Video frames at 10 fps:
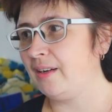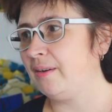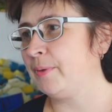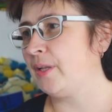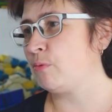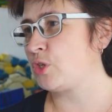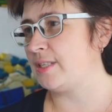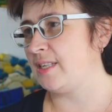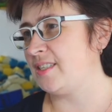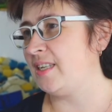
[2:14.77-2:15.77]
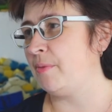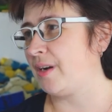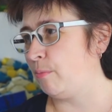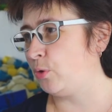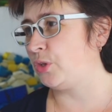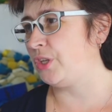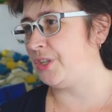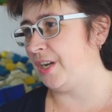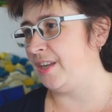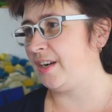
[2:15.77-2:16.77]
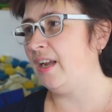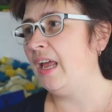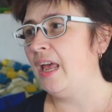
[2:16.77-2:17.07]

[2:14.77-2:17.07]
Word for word: потому что здесь с ними работают и тренеры,